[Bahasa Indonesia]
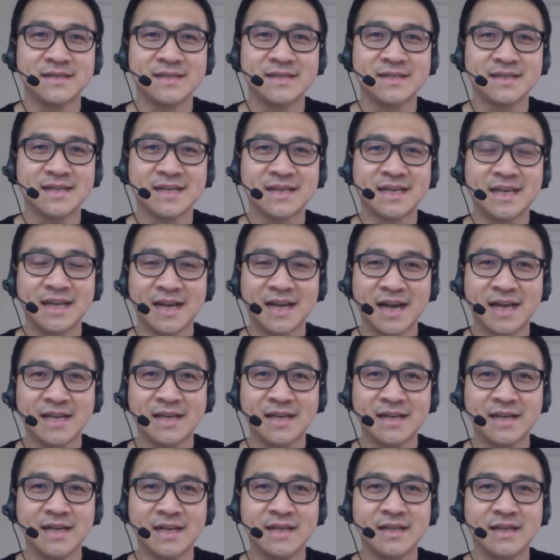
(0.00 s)

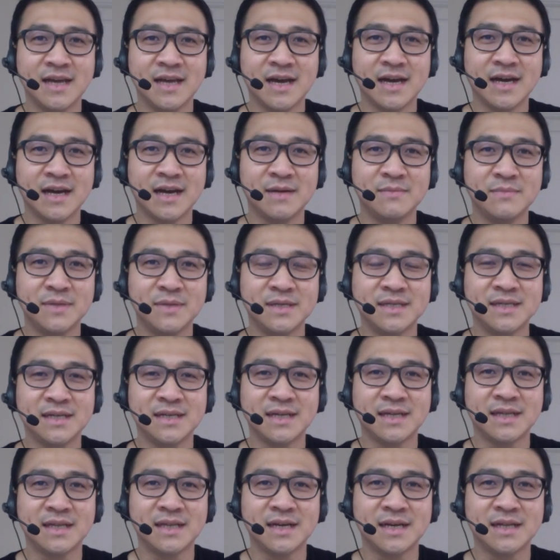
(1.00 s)
sekiranya nanti akan
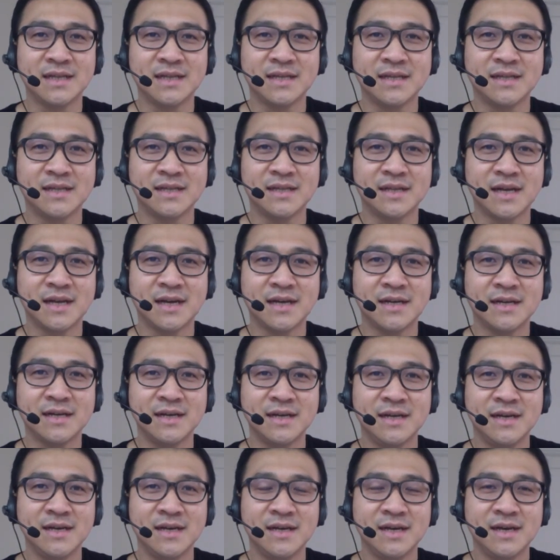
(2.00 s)
bercerita tentang
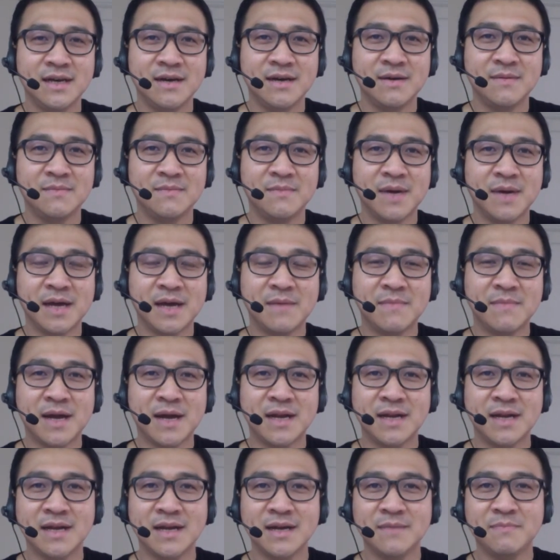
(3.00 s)

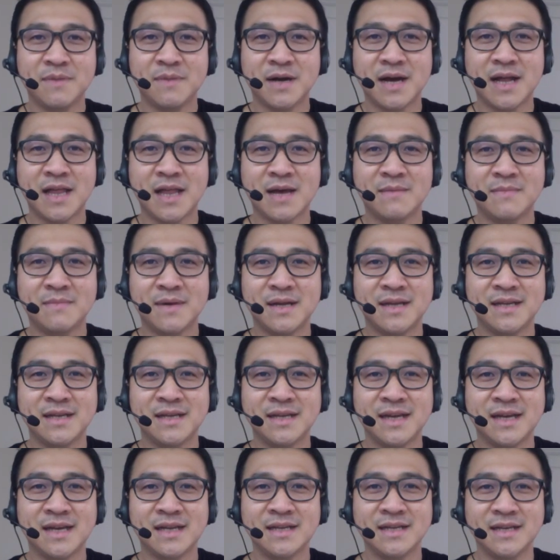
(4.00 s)
bagaimana
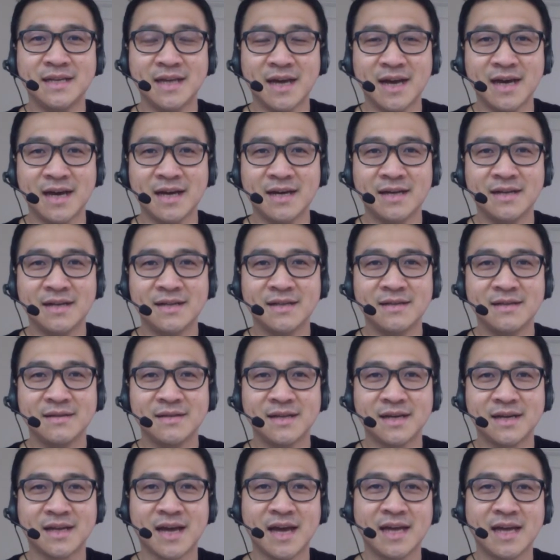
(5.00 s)
pengalamannya dia
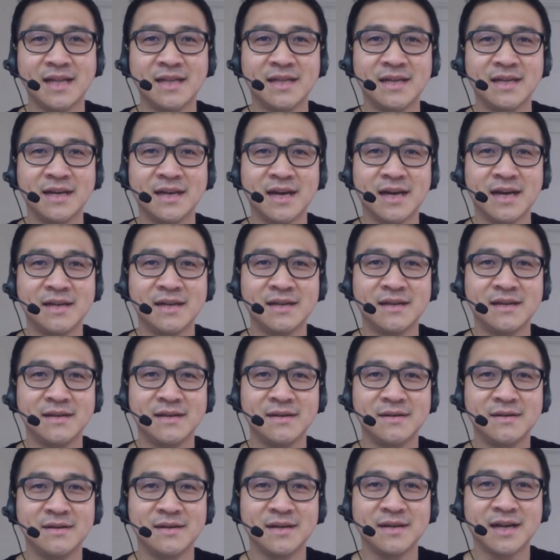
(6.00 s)
terkait dengan
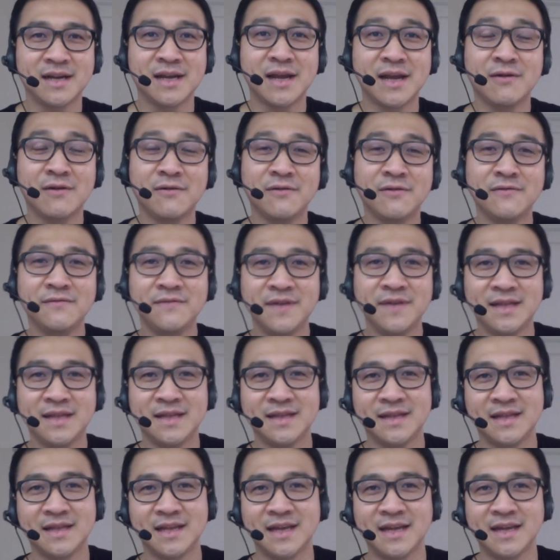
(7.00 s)
kena Covid
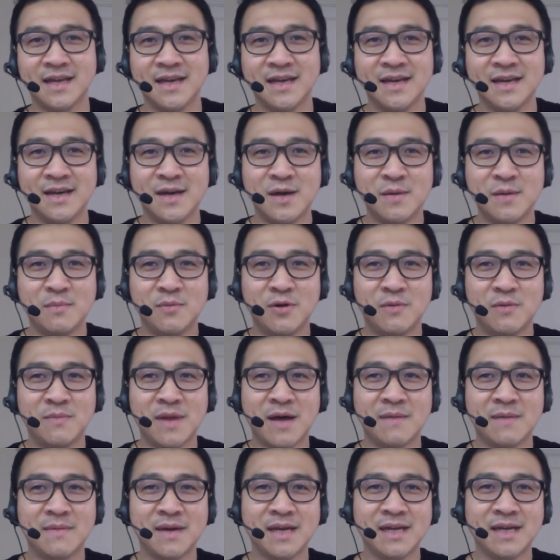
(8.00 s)
nih. Belum
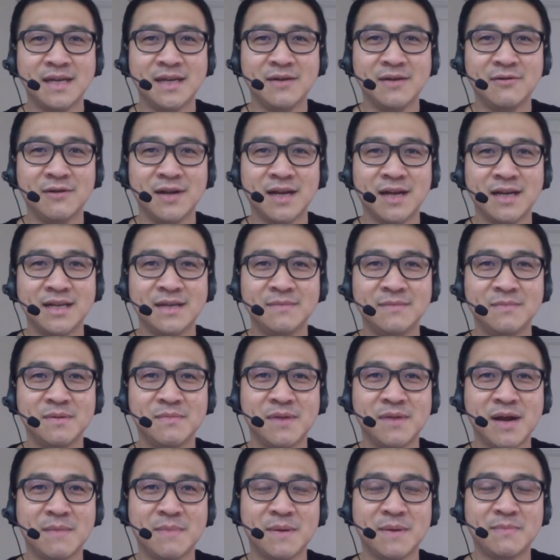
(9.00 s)
lama ini Ola di
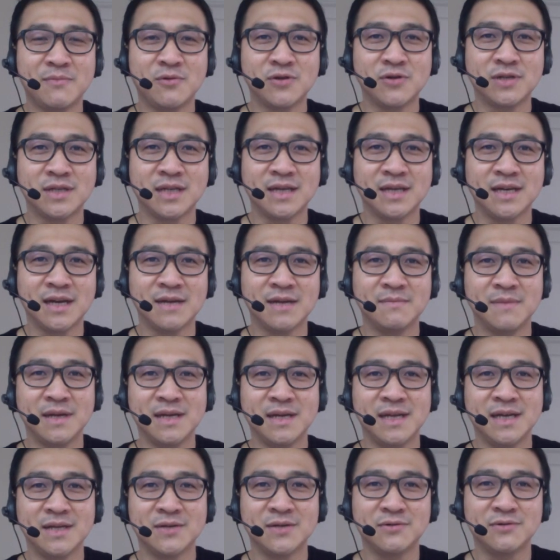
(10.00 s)
beberapa postingan
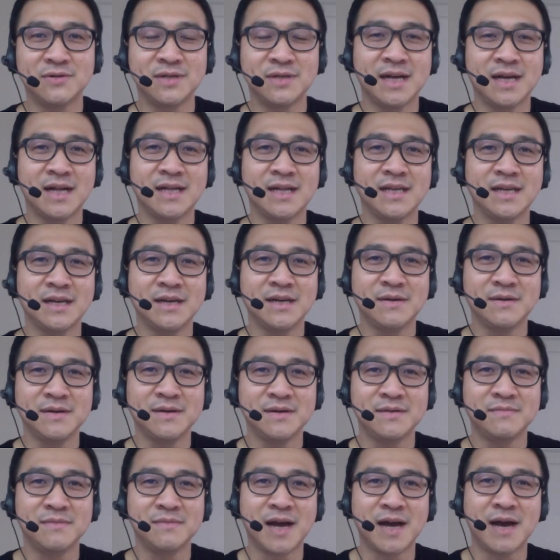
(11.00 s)
media sosialnya
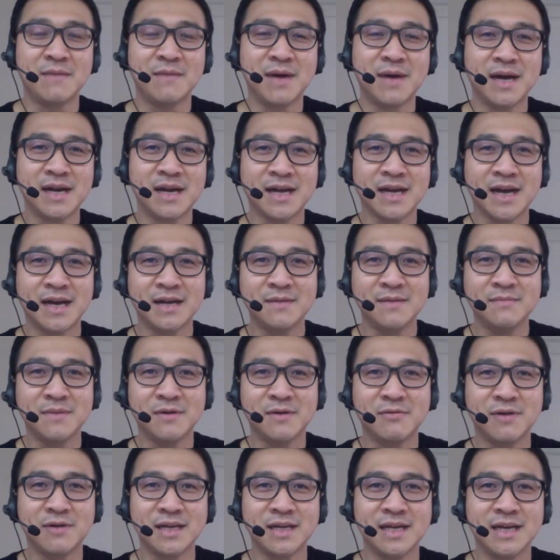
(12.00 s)
mengabarkan
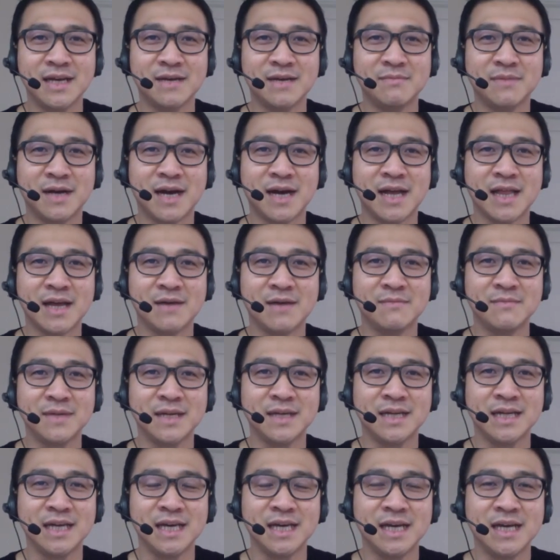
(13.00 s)
bahwa dia
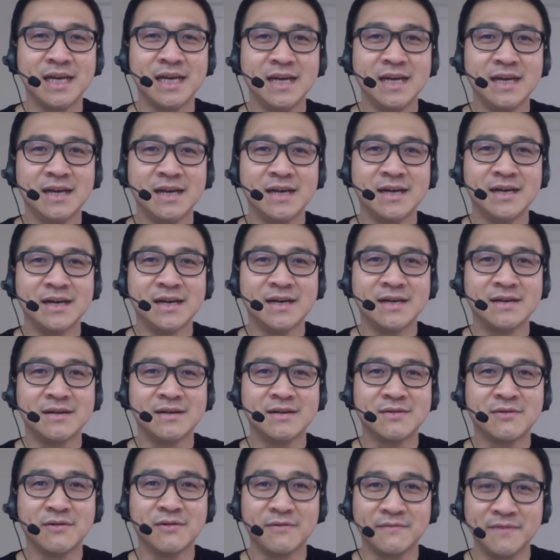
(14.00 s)
mengalami Eh,
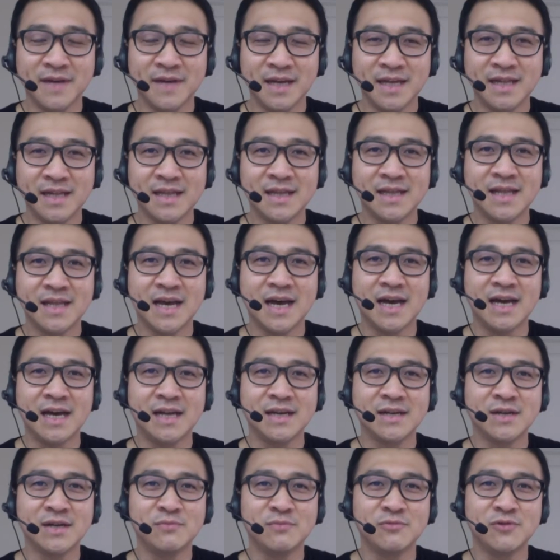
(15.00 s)
COVID
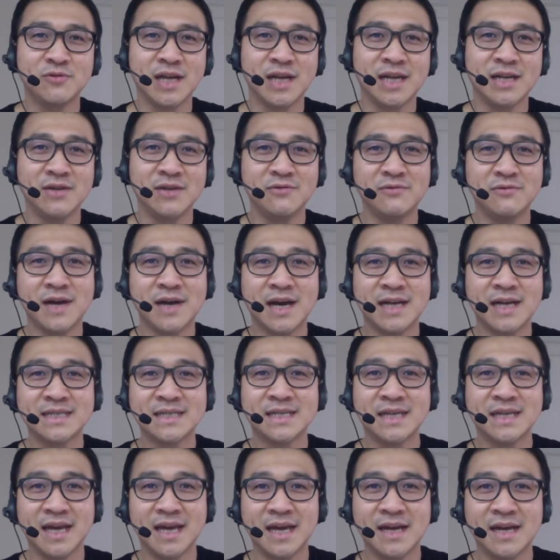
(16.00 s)
dan kemudian juga
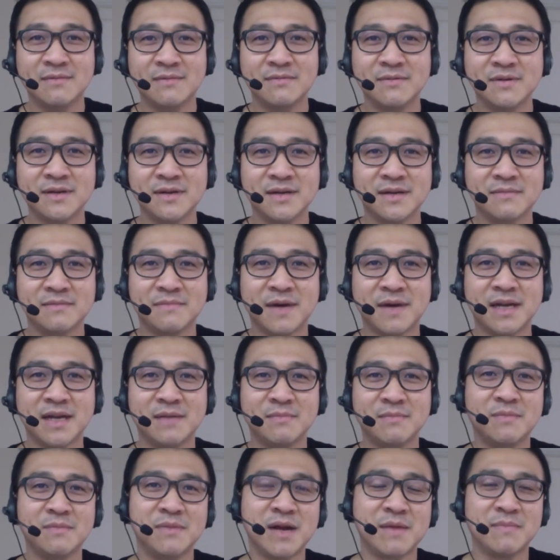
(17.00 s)
share
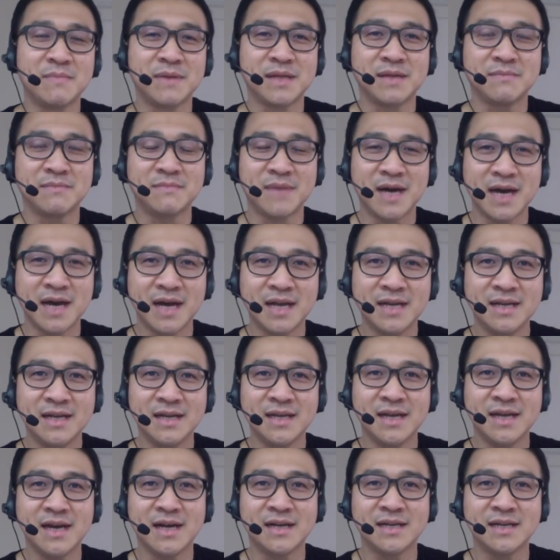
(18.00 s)
kepada beberapa teman
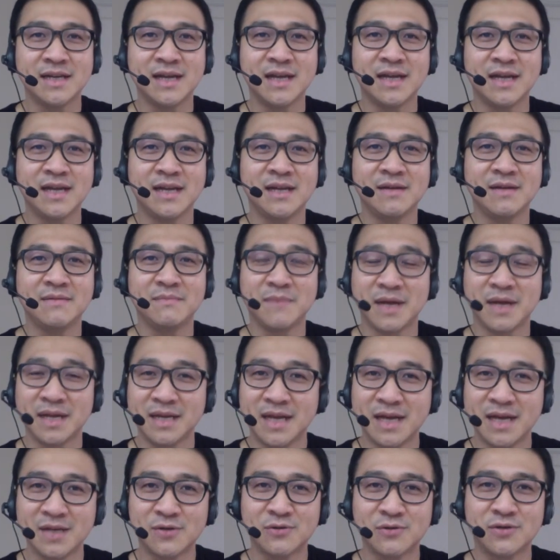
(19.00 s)
yang di
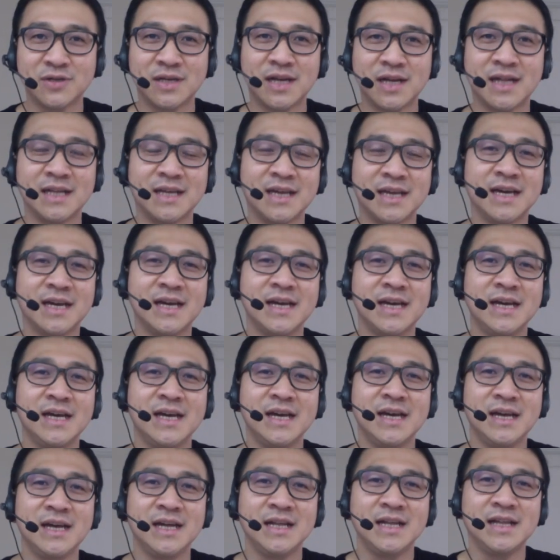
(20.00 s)
media sosialnya
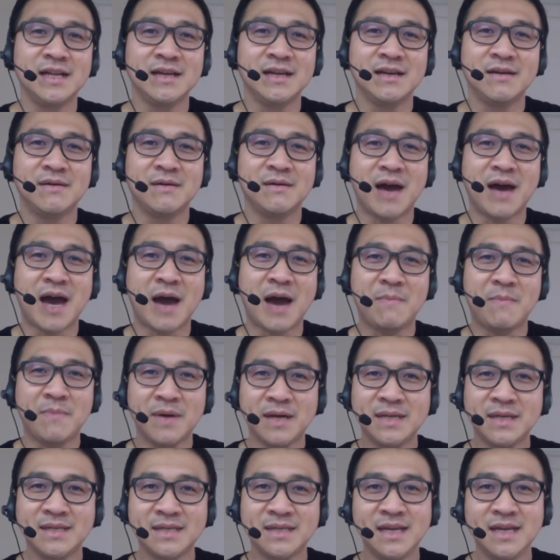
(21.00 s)

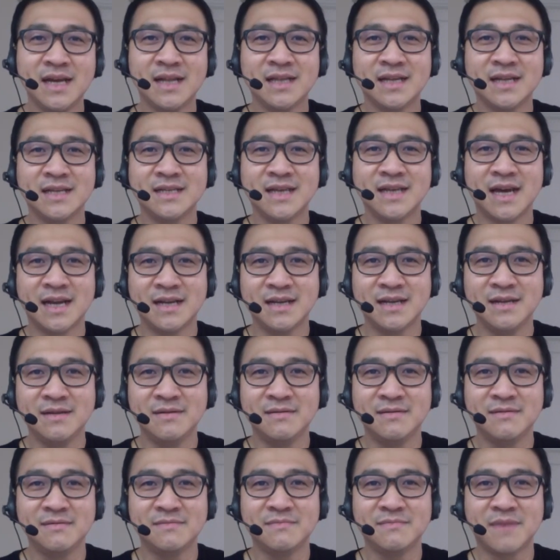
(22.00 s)
apa sih yang terjadi
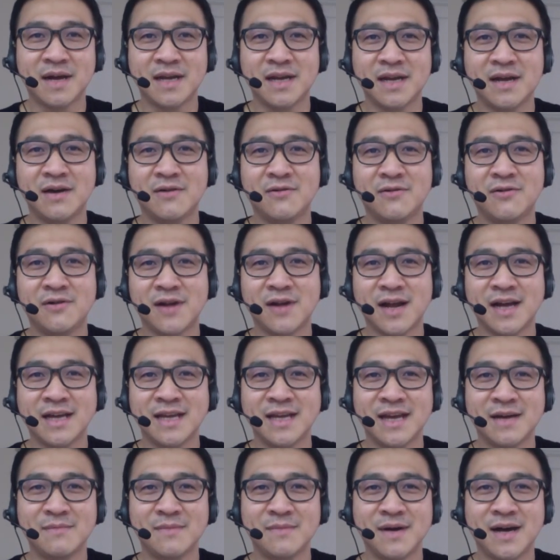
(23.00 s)
pada orang
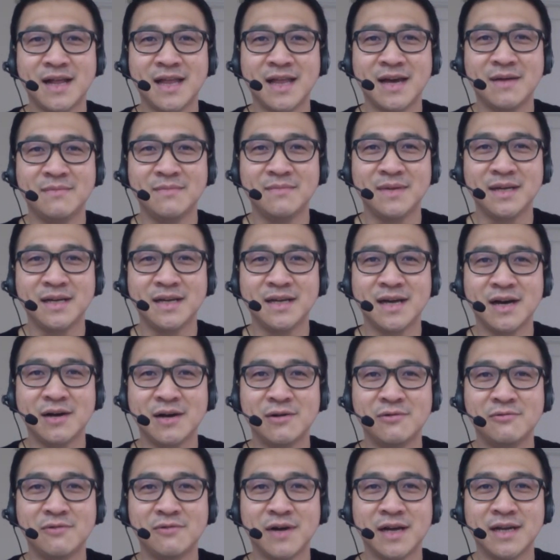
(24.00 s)
yang mengalami
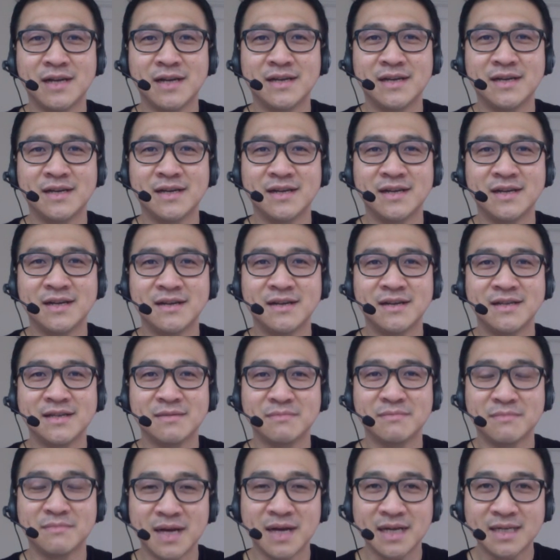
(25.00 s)
gangguan
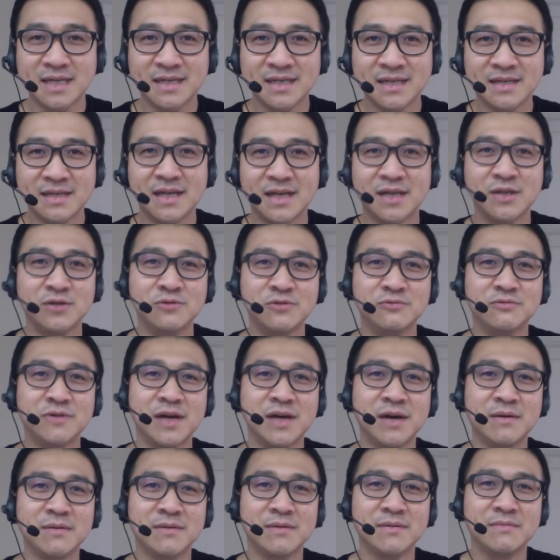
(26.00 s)
cemas dan
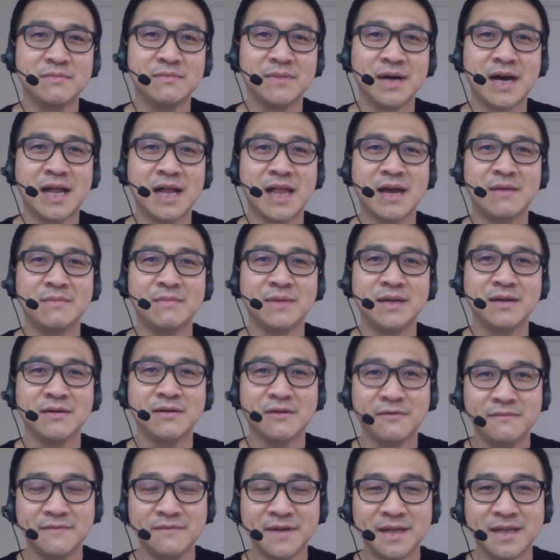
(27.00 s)
juga mengalami
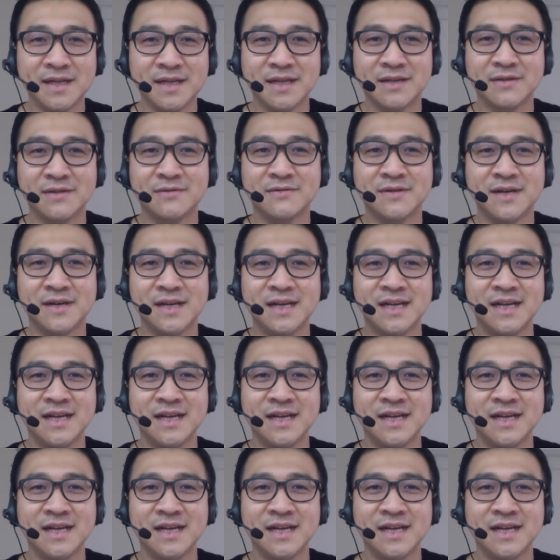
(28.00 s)
COVID gitu.